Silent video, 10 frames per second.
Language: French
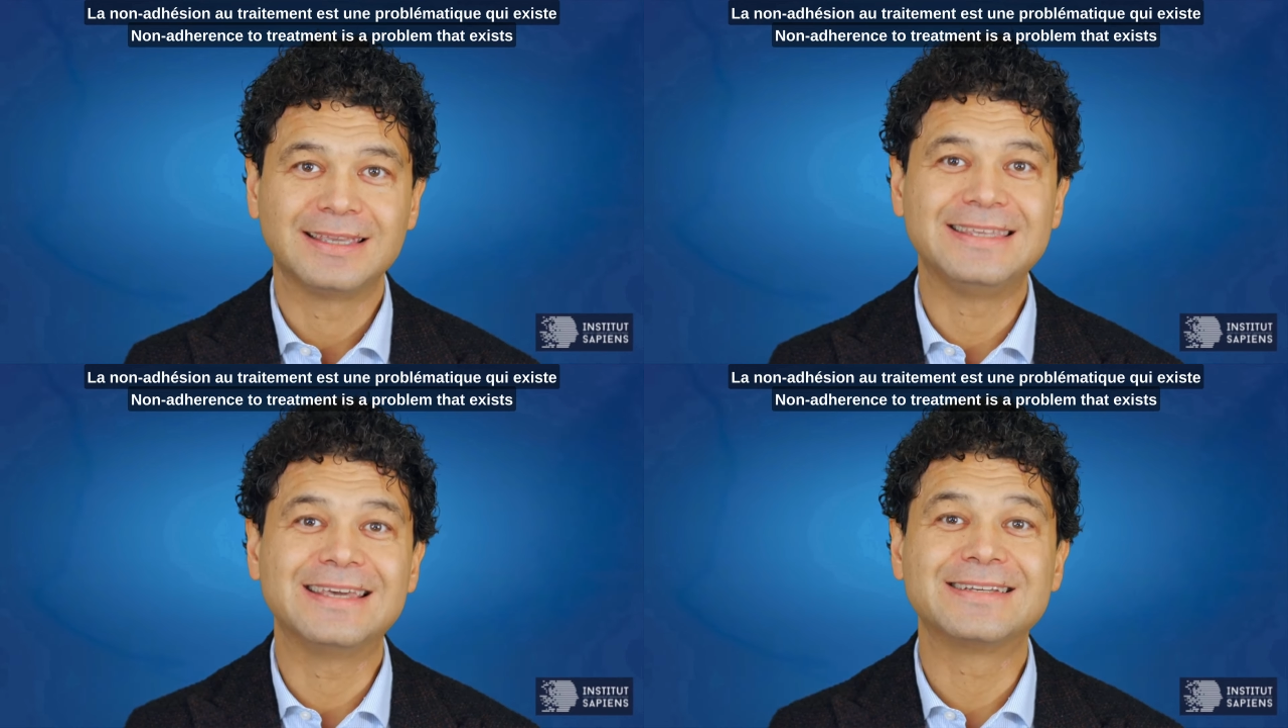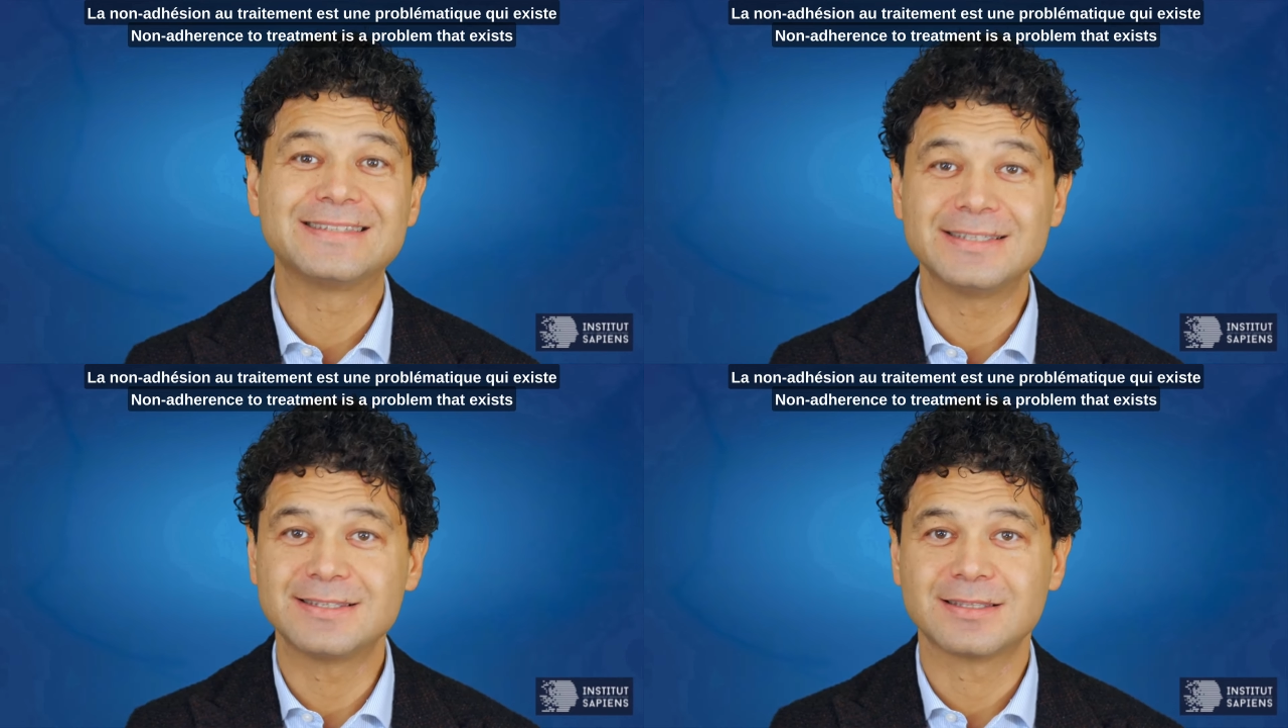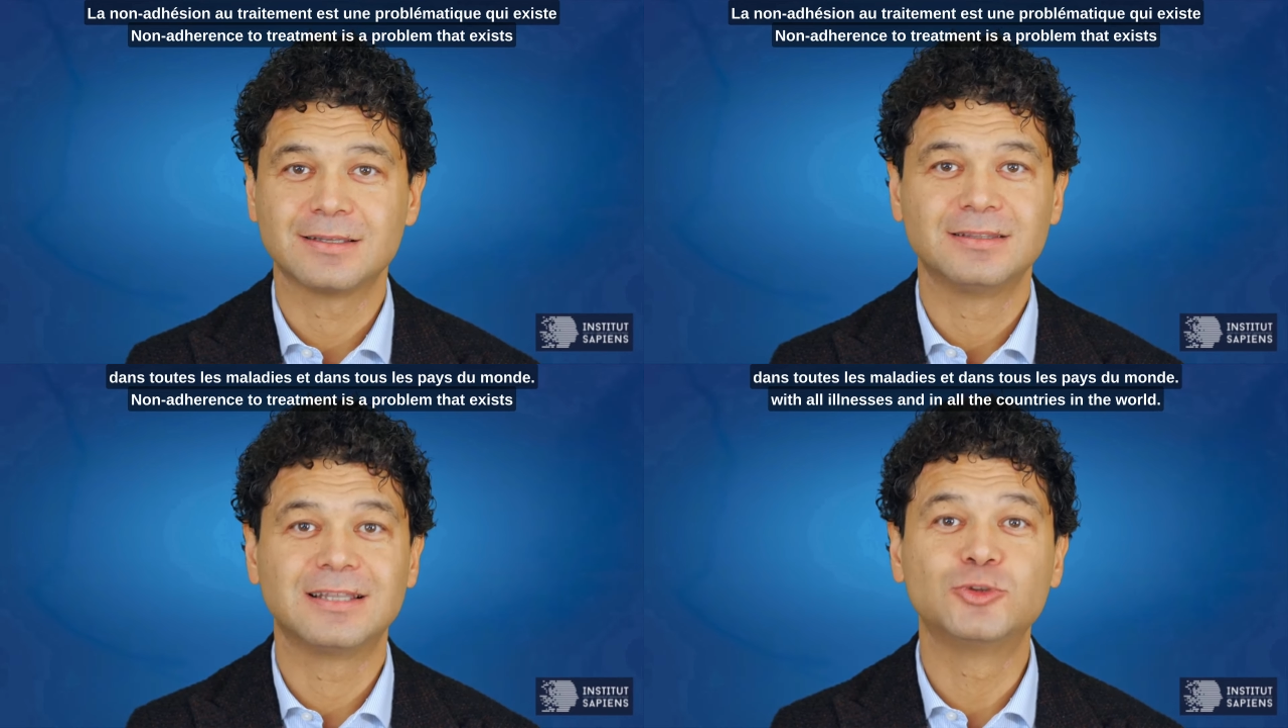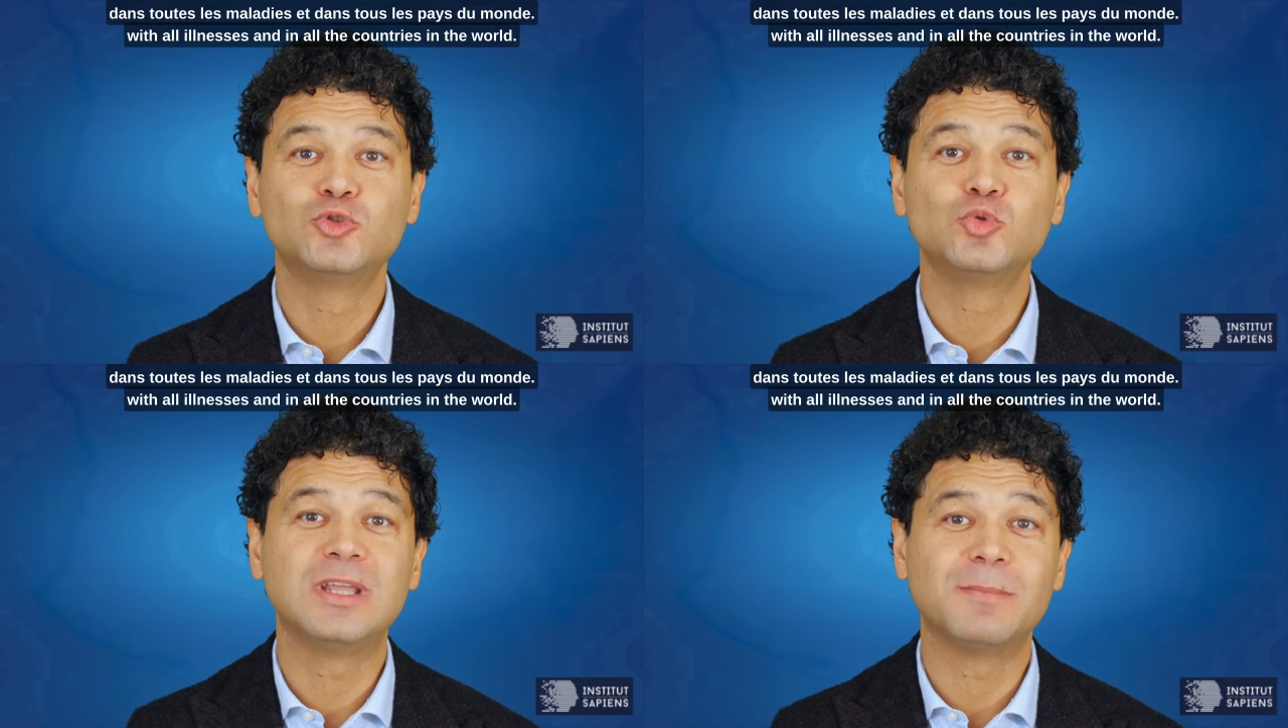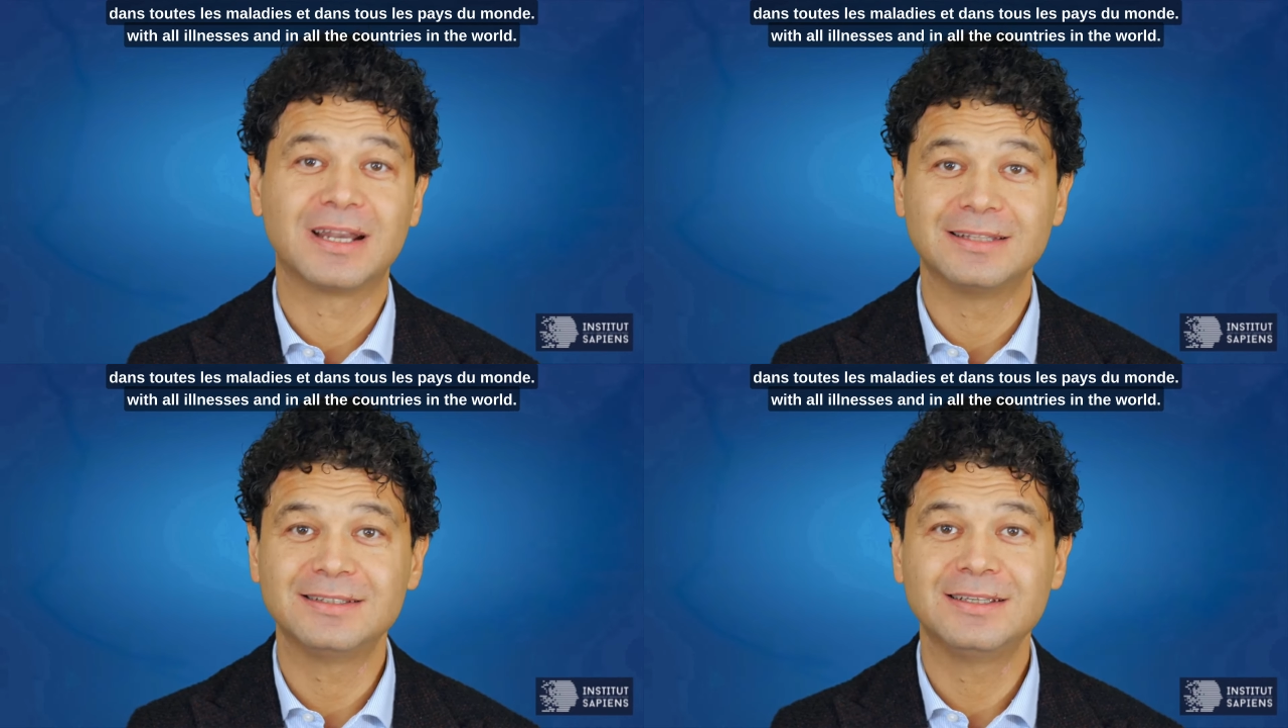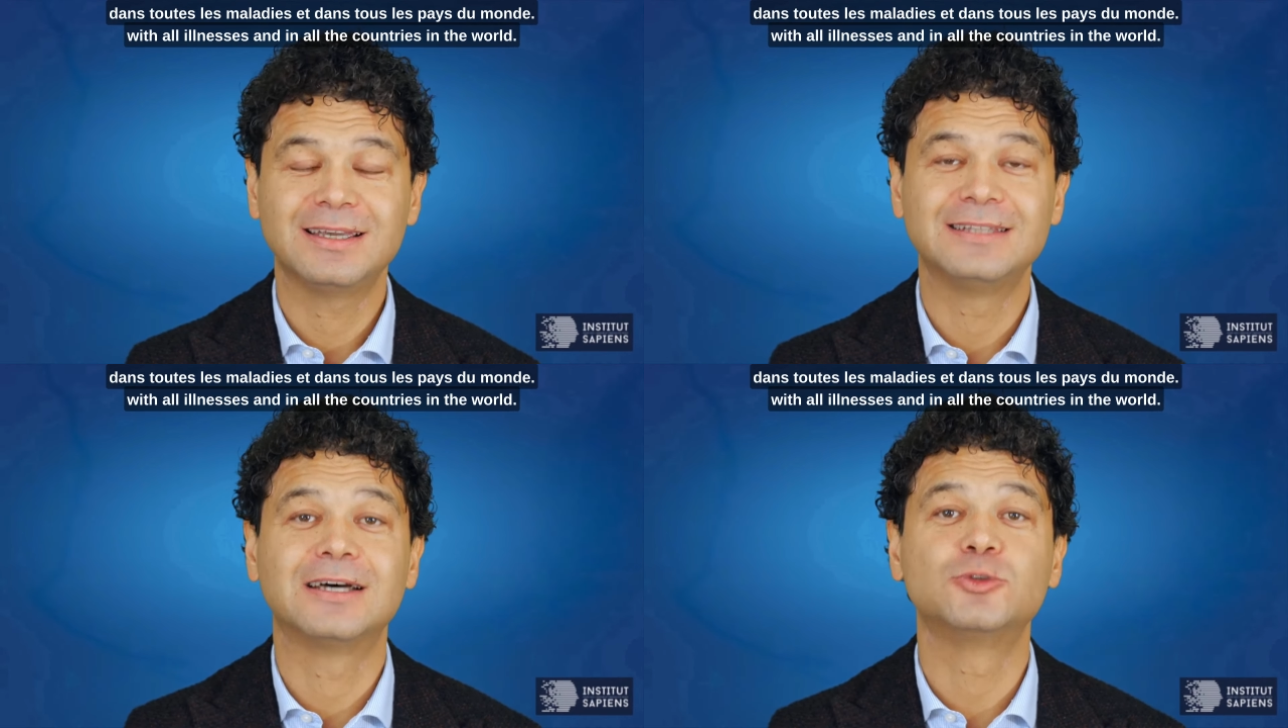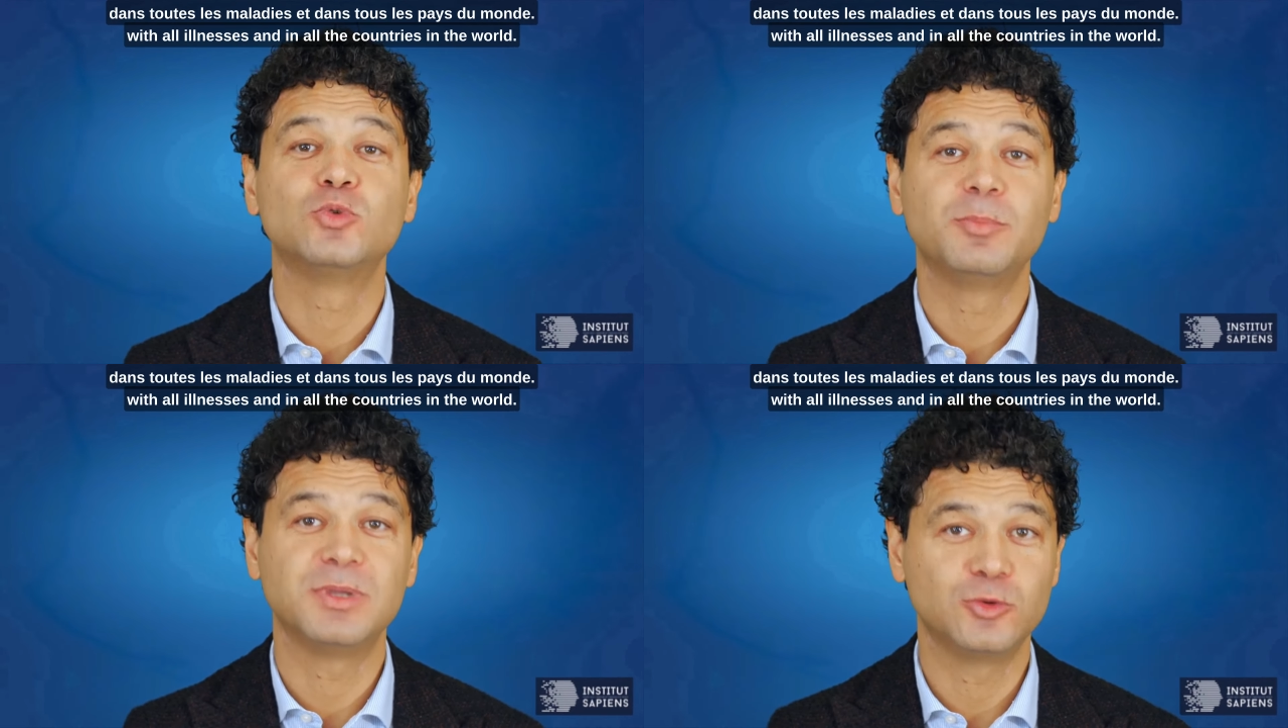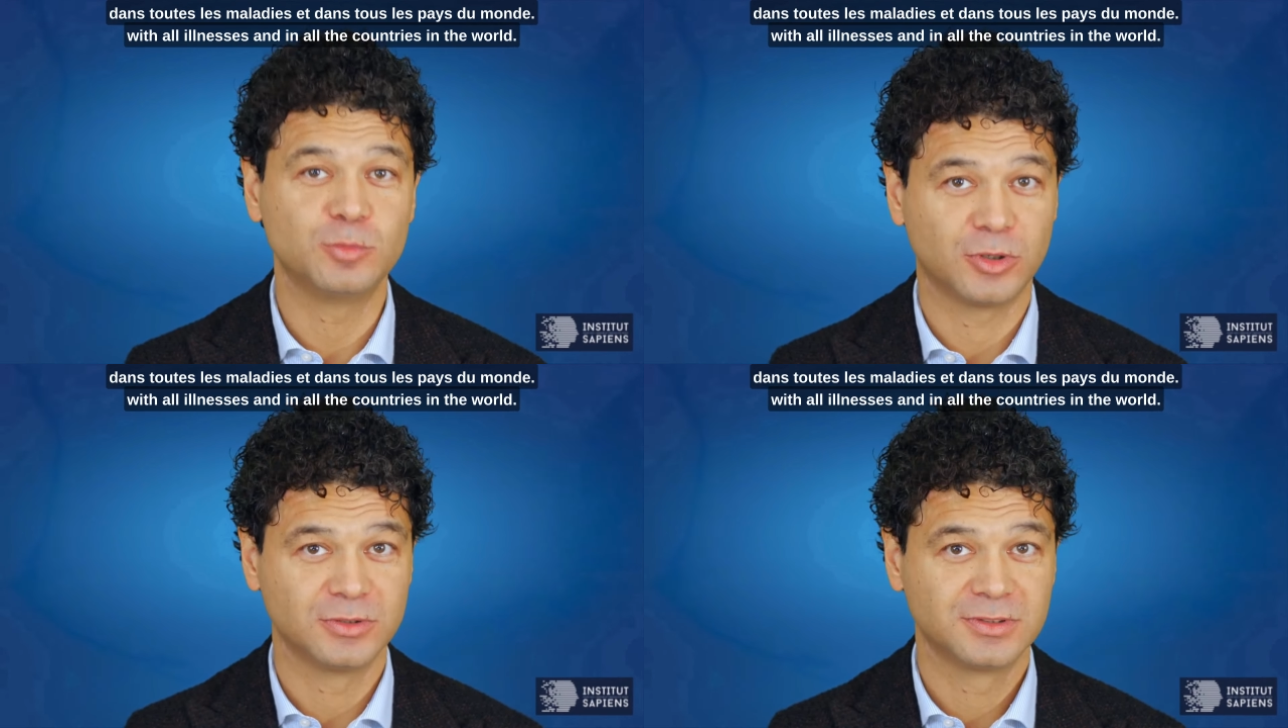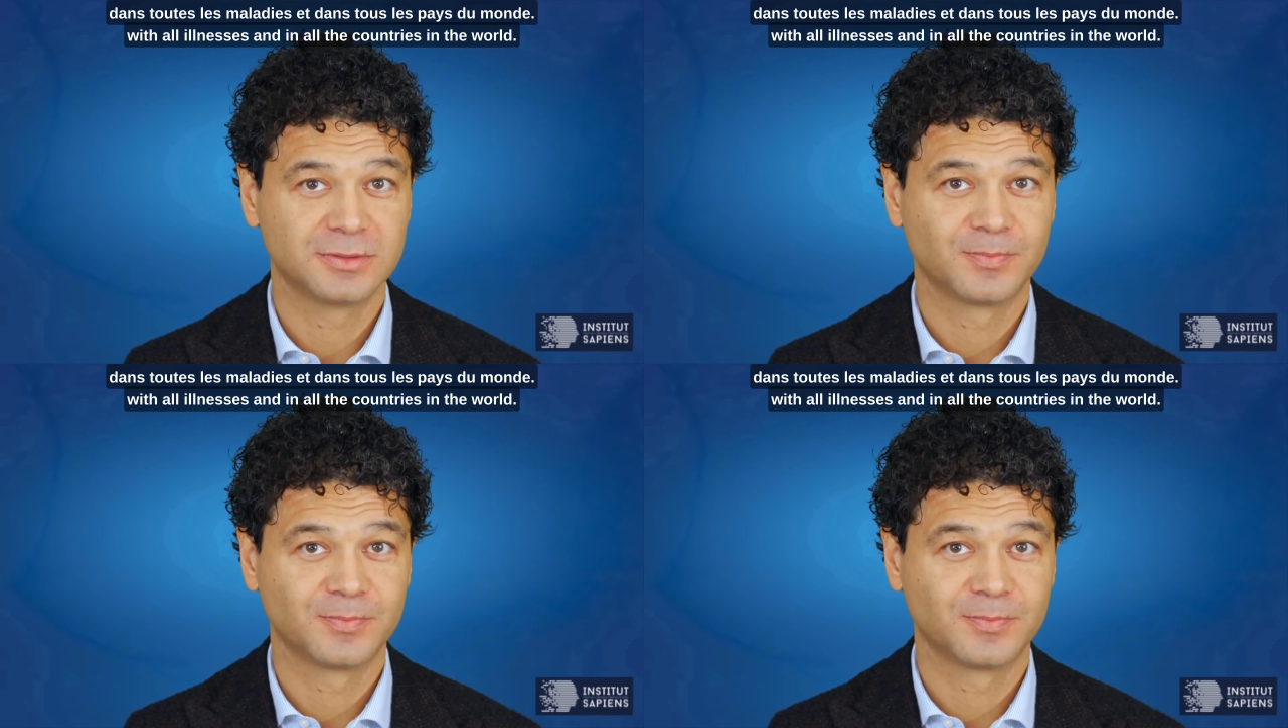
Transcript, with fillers: qui existe dans toutes les maladies et dans tous les pays du monde.